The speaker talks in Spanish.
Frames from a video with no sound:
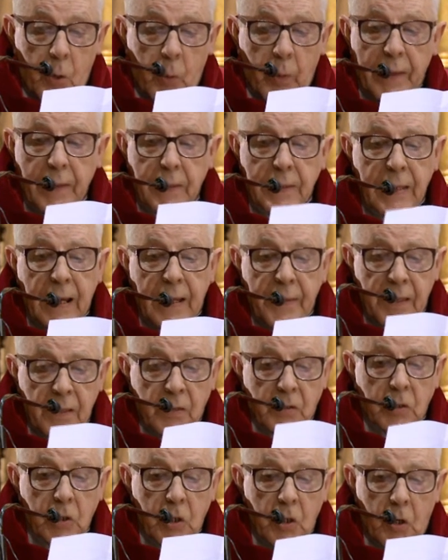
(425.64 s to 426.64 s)
nuestra
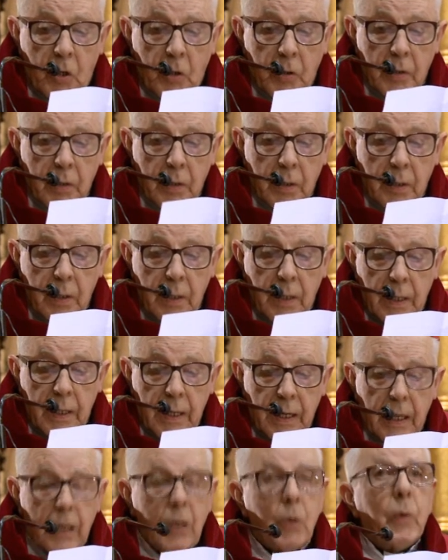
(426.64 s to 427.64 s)
adhesión
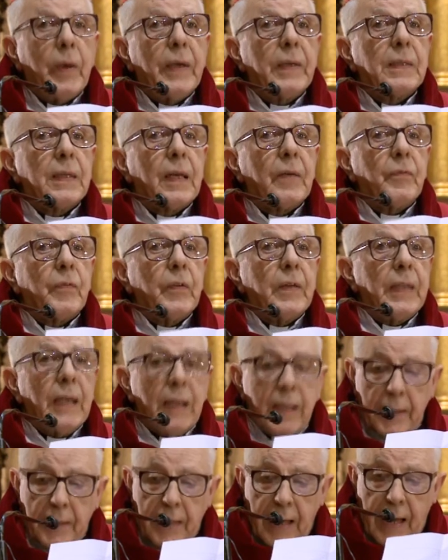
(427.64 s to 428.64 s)
y nuestra
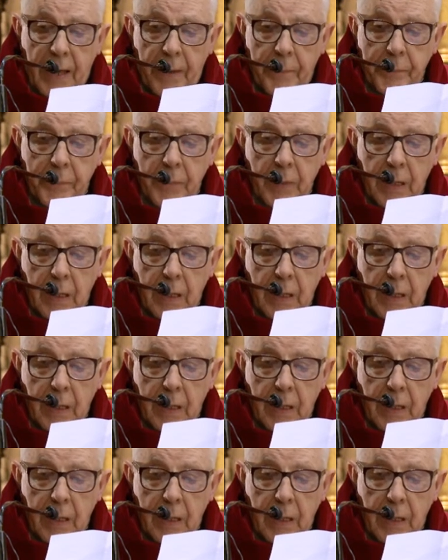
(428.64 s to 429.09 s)
fidelidad